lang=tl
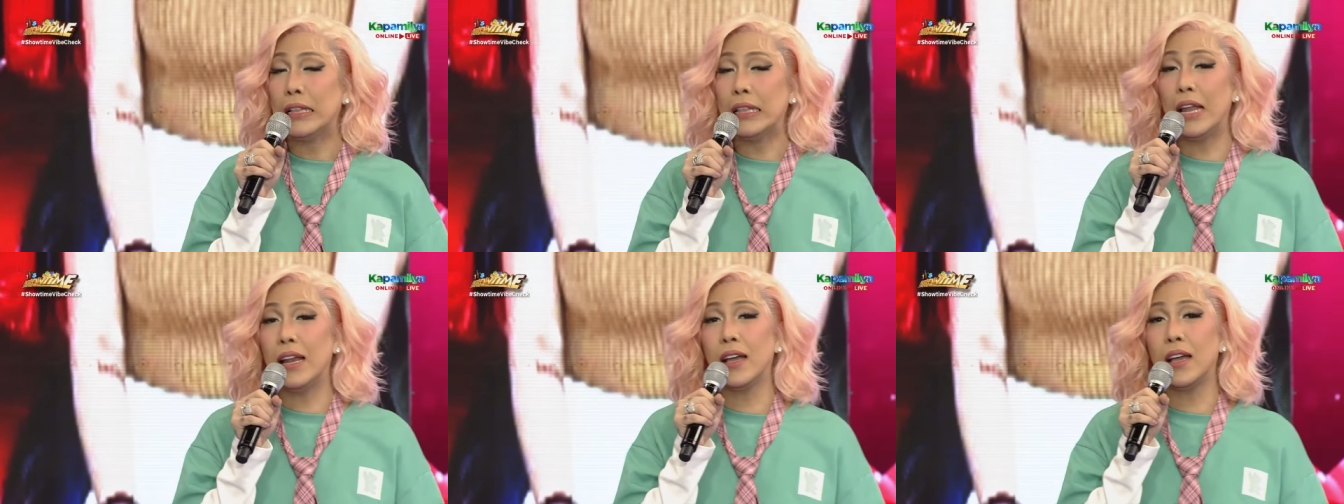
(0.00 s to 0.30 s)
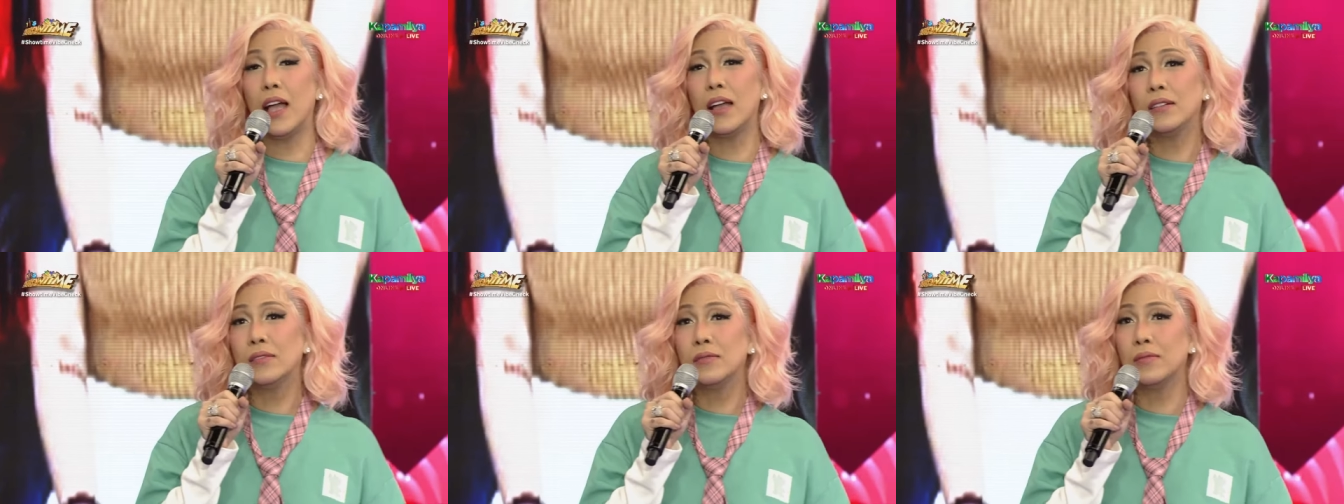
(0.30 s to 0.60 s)

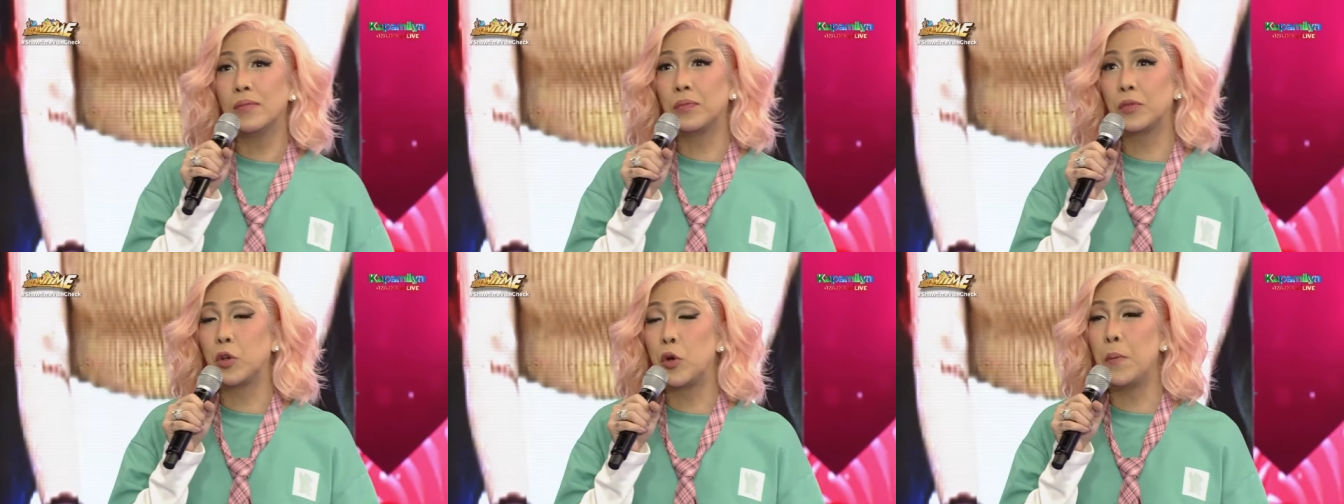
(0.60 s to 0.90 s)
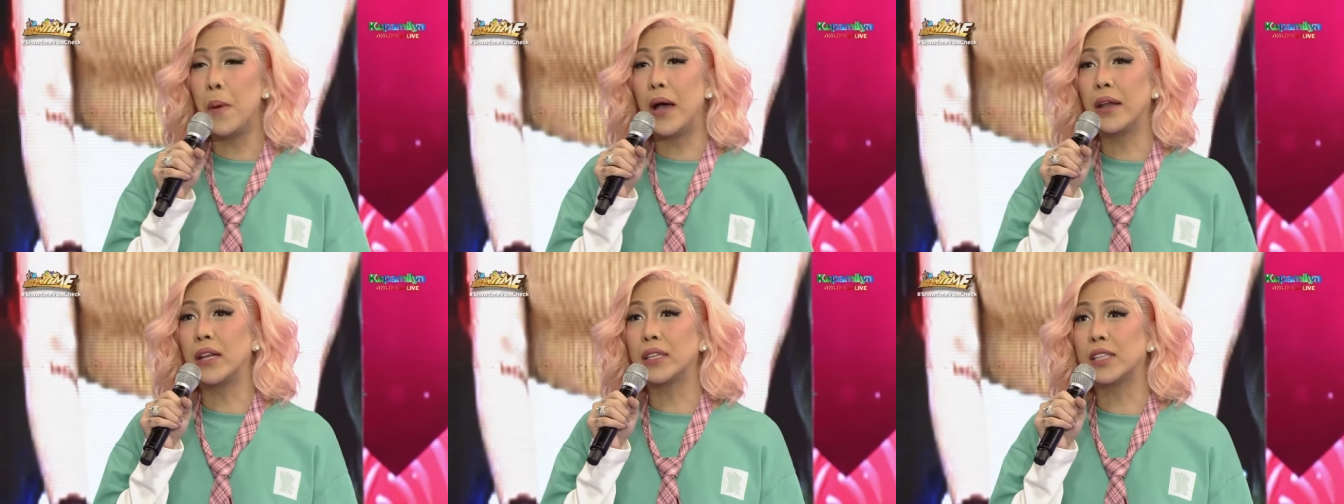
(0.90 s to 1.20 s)
talagang
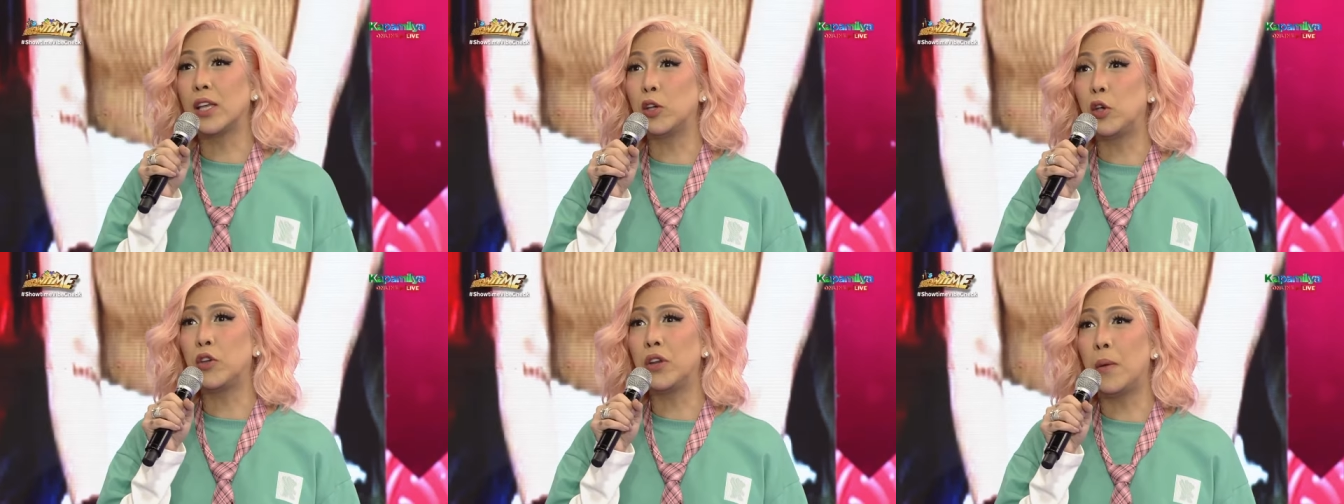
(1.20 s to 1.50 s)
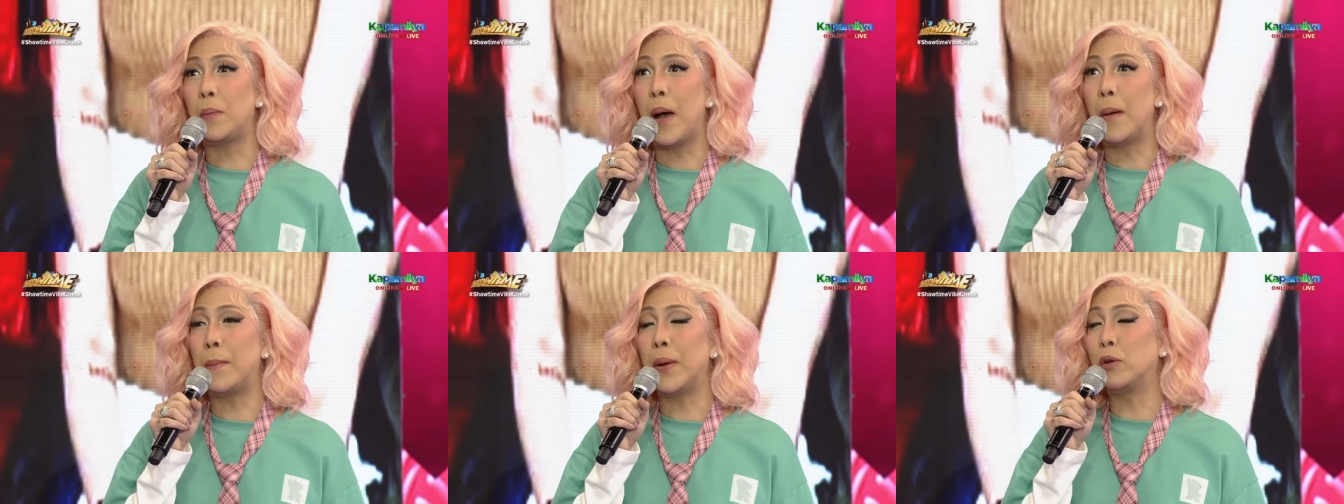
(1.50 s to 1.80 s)
gumana sa'yo yung
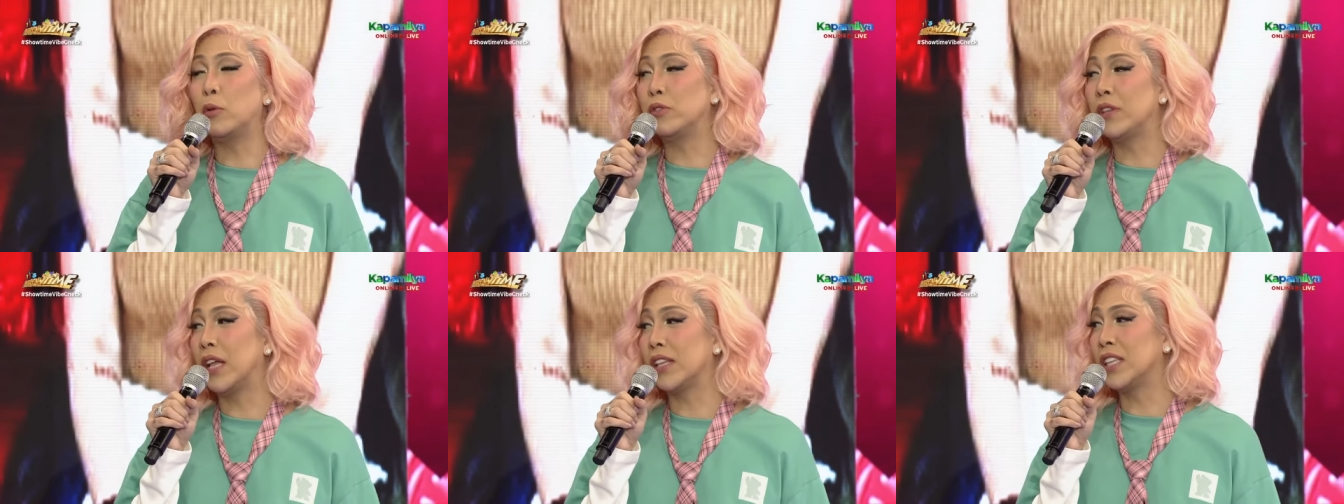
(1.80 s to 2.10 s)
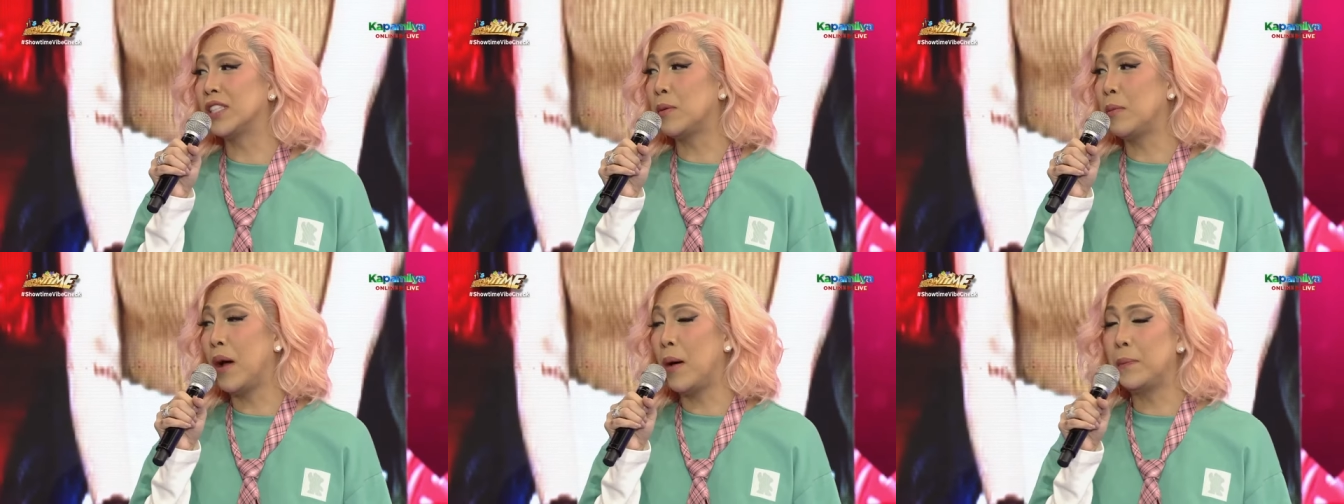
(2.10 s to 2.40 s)
napapanood natin sa mga